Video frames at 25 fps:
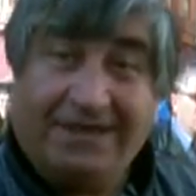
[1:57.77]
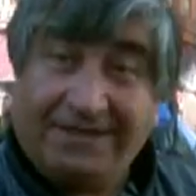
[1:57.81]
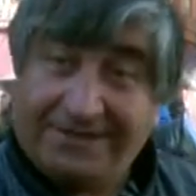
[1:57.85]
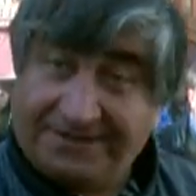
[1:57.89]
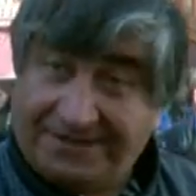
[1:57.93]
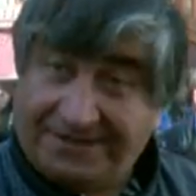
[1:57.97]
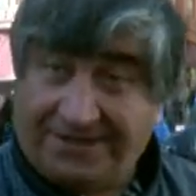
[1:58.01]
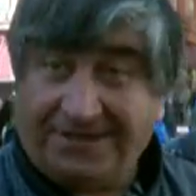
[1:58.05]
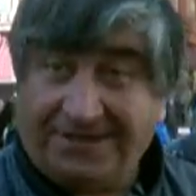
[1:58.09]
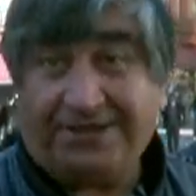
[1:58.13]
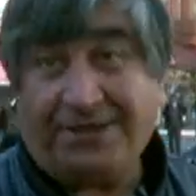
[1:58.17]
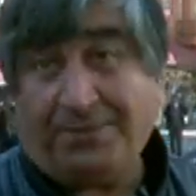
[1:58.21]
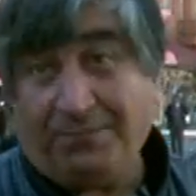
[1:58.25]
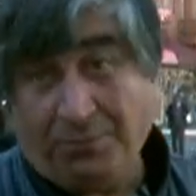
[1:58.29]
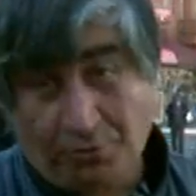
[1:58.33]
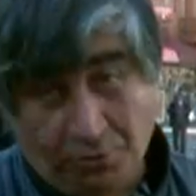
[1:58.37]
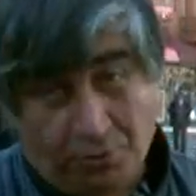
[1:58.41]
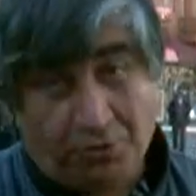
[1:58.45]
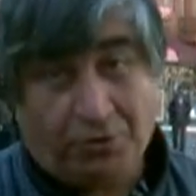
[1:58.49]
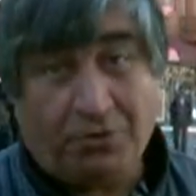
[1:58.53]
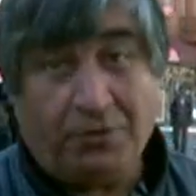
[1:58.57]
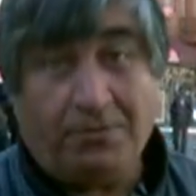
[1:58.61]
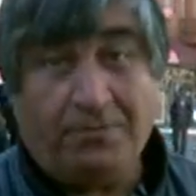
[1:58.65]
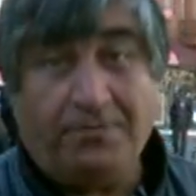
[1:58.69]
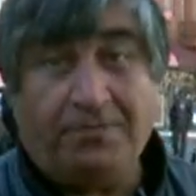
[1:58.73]
Sanata
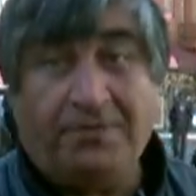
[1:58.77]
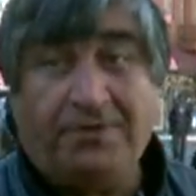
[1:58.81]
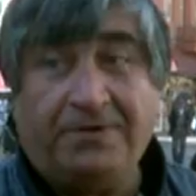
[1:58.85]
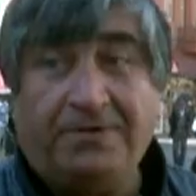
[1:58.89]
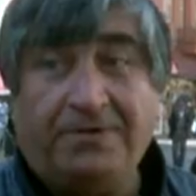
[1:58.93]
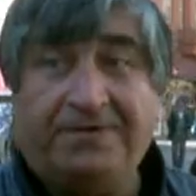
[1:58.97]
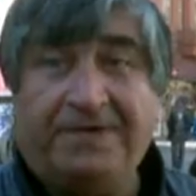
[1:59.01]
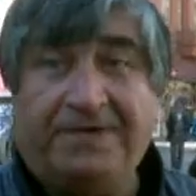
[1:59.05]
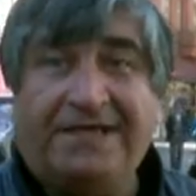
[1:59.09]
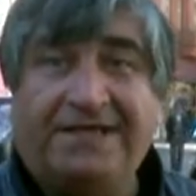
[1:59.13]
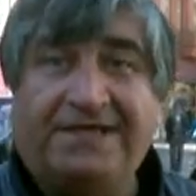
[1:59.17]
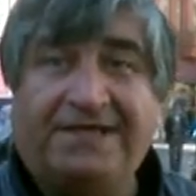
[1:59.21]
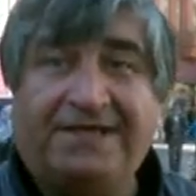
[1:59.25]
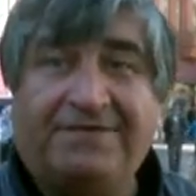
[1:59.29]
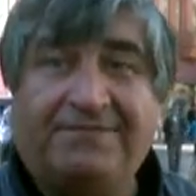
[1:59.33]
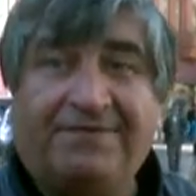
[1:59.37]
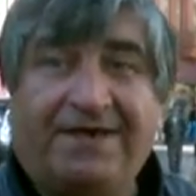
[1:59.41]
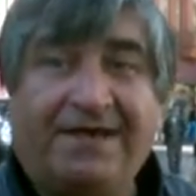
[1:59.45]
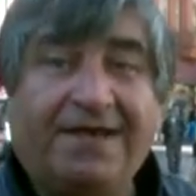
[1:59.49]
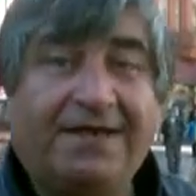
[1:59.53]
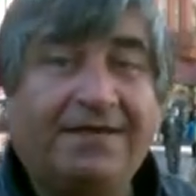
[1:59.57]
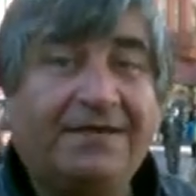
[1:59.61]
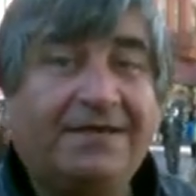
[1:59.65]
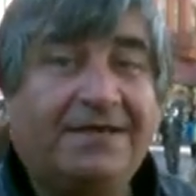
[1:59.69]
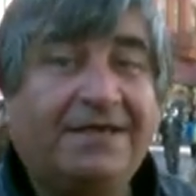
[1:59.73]
büyük bir, ilgi
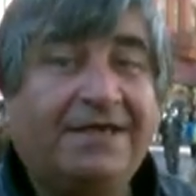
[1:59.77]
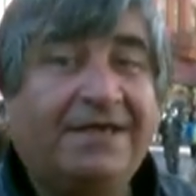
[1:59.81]
var.